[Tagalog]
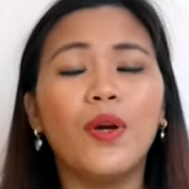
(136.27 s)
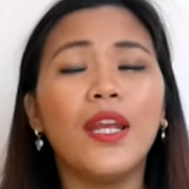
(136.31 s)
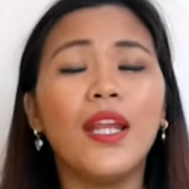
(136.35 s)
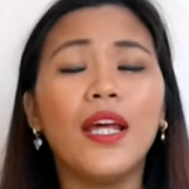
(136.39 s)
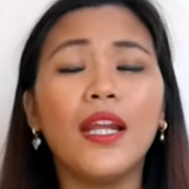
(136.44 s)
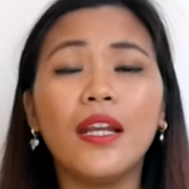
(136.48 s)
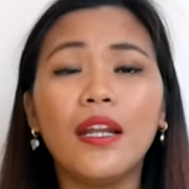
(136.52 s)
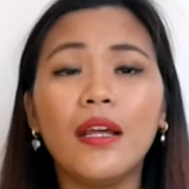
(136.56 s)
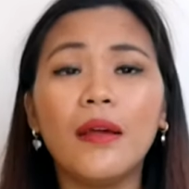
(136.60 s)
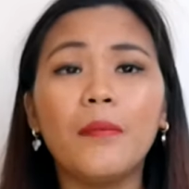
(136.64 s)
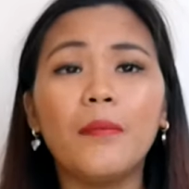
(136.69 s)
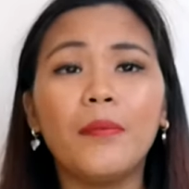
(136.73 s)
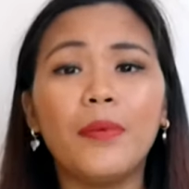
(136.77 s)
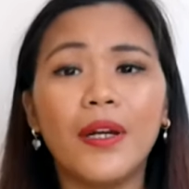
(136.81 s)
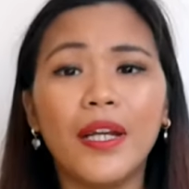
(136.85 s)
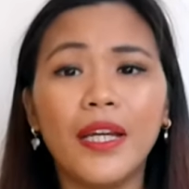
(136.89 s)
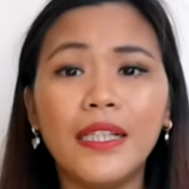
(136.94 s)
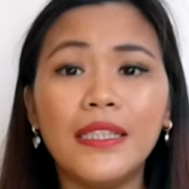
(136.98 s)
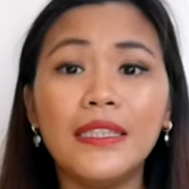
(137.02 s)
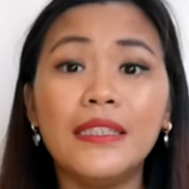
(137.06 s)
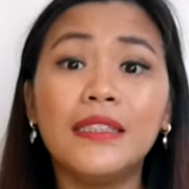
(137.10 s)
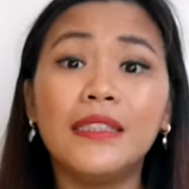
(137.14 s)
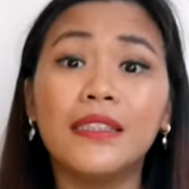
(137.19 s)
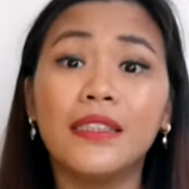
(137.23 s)
Wala nang
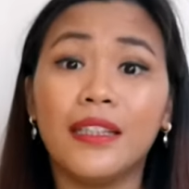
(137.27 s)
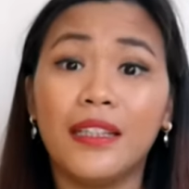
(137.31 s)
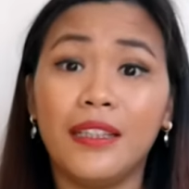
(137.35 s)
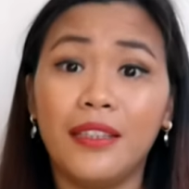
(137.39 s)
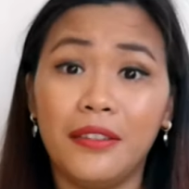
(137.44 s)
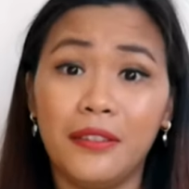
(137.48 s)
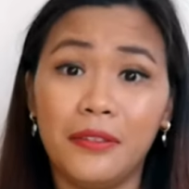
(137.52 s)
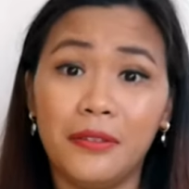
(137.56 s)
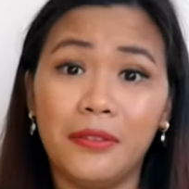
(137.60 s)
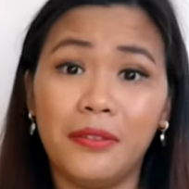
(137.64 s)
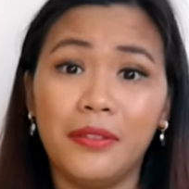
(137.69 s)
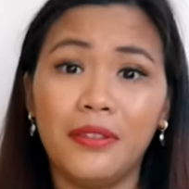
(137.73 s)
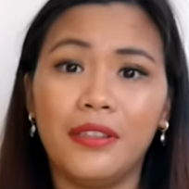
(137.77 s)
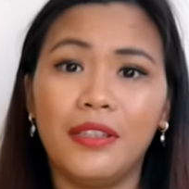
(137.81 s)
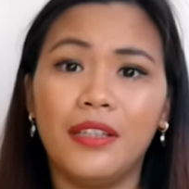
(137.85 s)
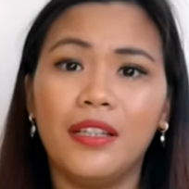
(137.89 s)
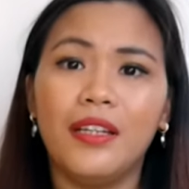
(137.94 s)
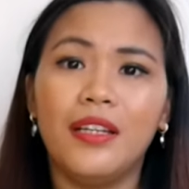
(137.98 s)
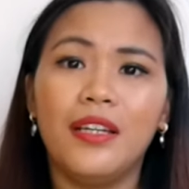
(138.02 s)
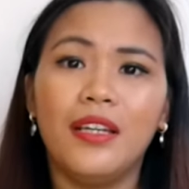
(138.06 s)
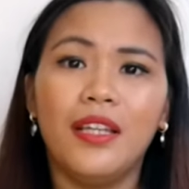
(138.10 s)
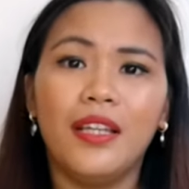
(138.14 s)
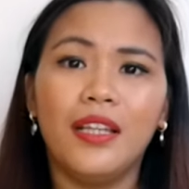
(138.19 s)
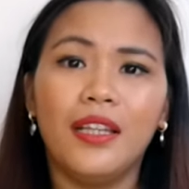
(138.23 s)
price ngayon
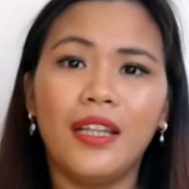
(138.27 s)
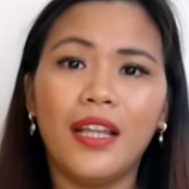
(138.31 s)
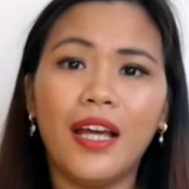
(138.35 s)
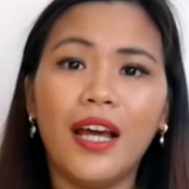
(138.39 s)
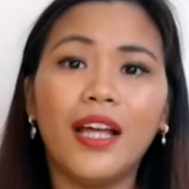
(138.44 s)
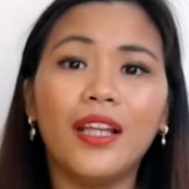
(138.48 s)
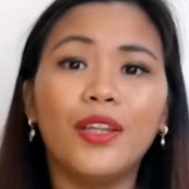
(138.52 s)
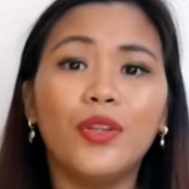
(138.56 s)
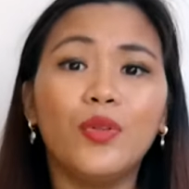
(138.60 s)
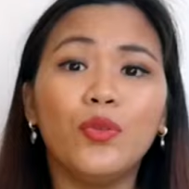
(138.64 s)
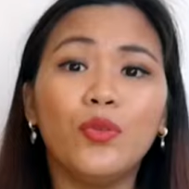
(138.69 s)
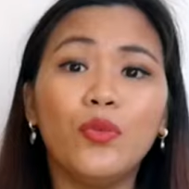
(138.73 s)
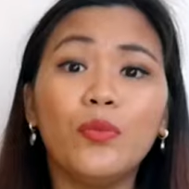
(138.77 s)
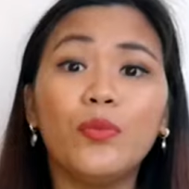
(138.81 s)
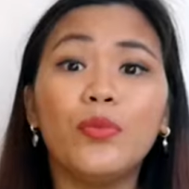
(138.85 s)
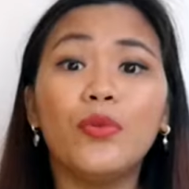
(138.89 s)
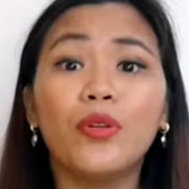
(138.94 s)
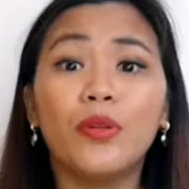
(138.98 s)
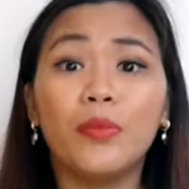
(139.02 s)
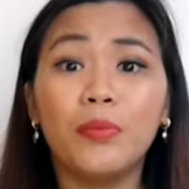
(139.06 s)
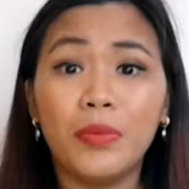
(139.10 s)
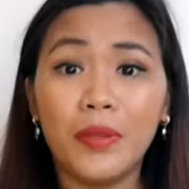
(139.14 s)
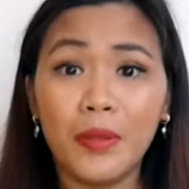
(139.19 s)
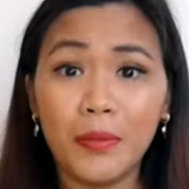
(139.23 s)
na
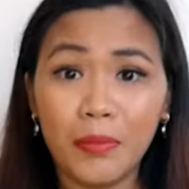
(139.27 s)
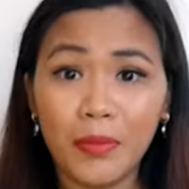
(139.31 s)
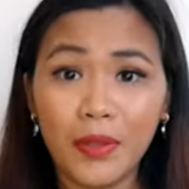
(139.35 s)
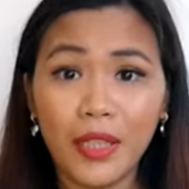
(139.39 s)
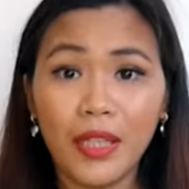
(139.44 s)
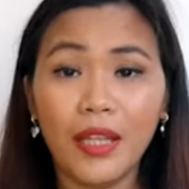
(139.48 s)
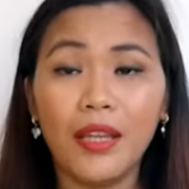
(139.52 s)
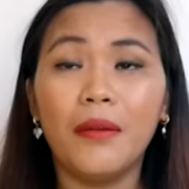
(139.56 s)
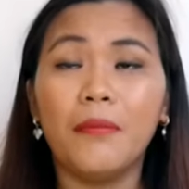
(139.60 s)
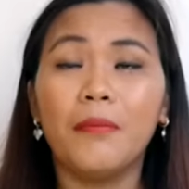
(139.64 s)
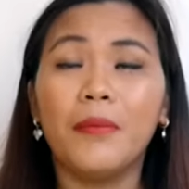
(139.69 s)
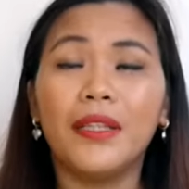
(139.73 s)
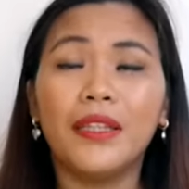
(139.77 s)
2,450.